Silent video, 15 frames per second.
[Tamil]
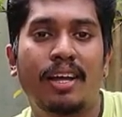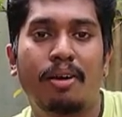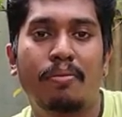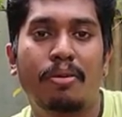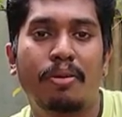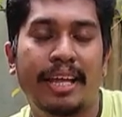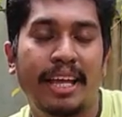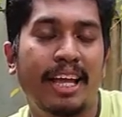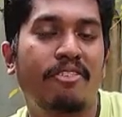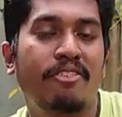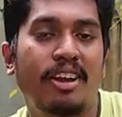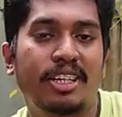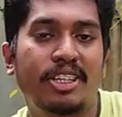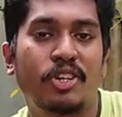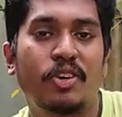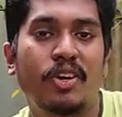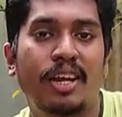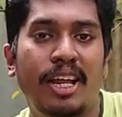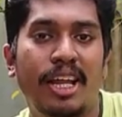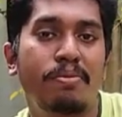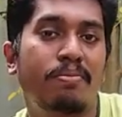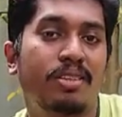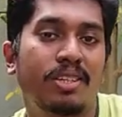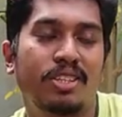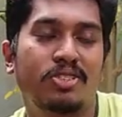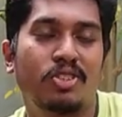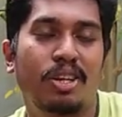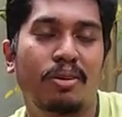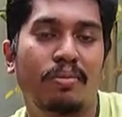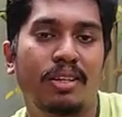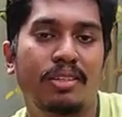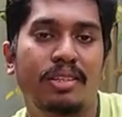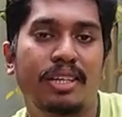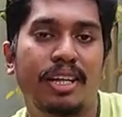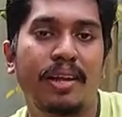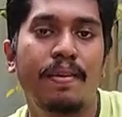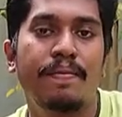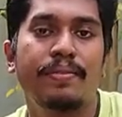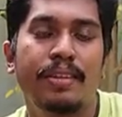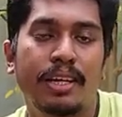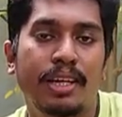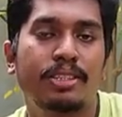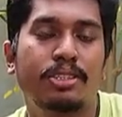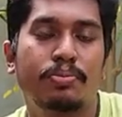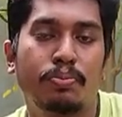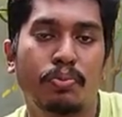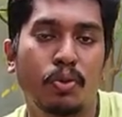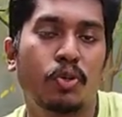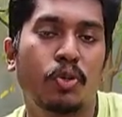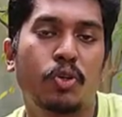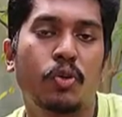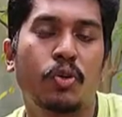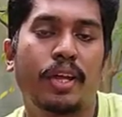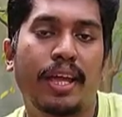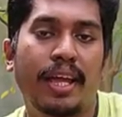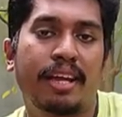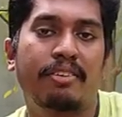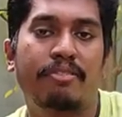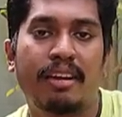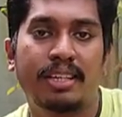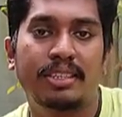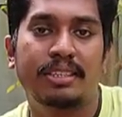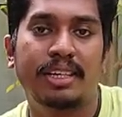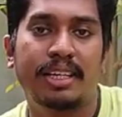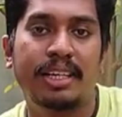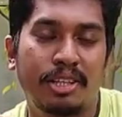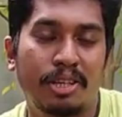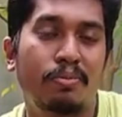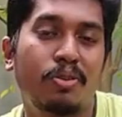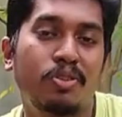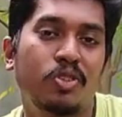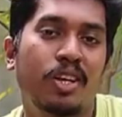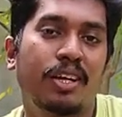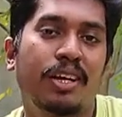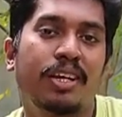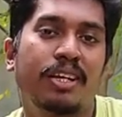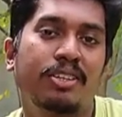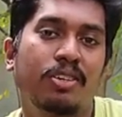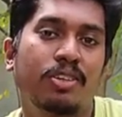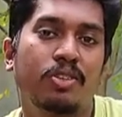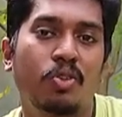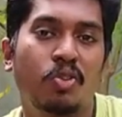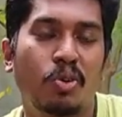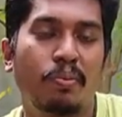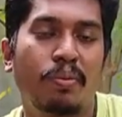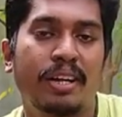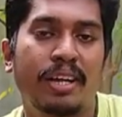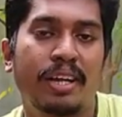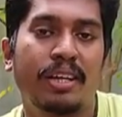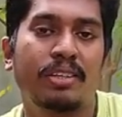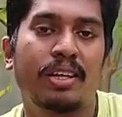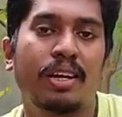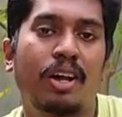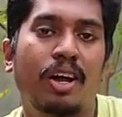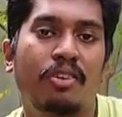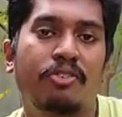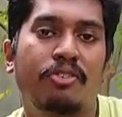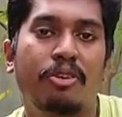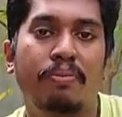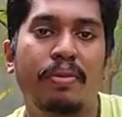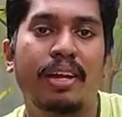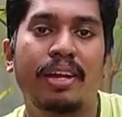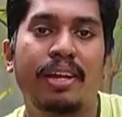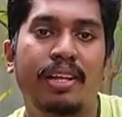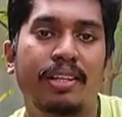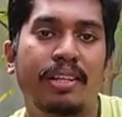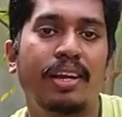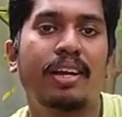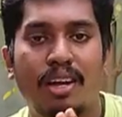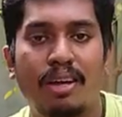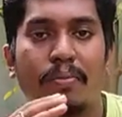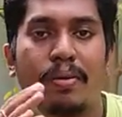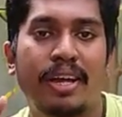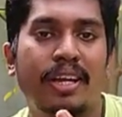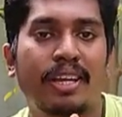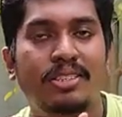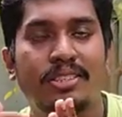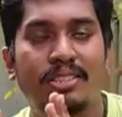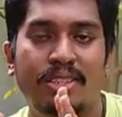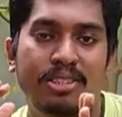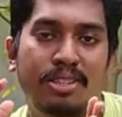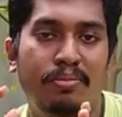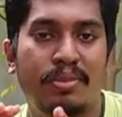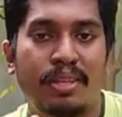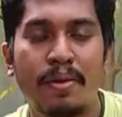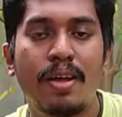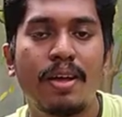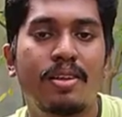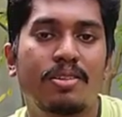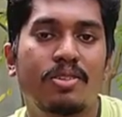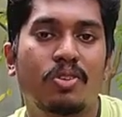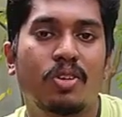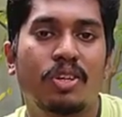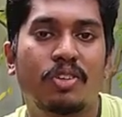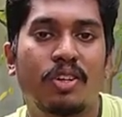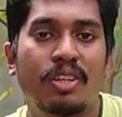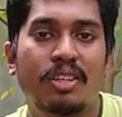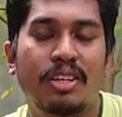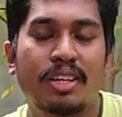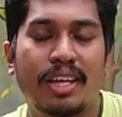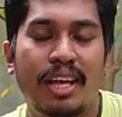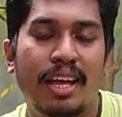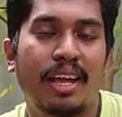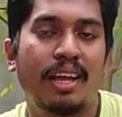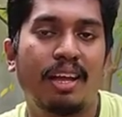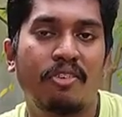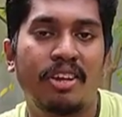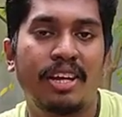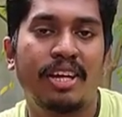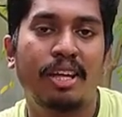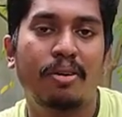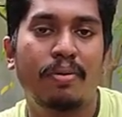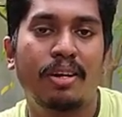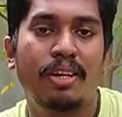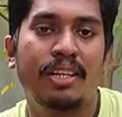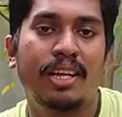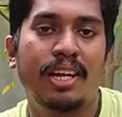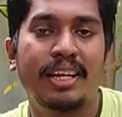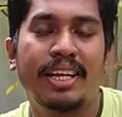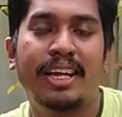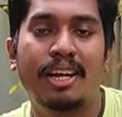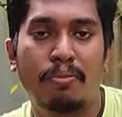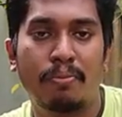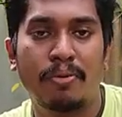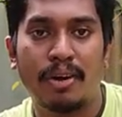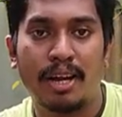நம்ம கேக் ஃபேக்ட்ரியோட நெய்ம் வந்து நான் சொல்ல மறந்துட்டேன் இட்ஸ் ப்ளூட்டோ கேக் ஃபேக்ட்ரி திரும்ப சொல்கிறேன் இது வந்து ஹோம் மேட் கேக் தான் நாட் ஃப்ரம் எனி அதர் பேக்கரிஸ் ஆர் சம்திங் ஸோ இது வந்து கே வீட்டிலே பண்ணுறதால நீங்கள் நம்பி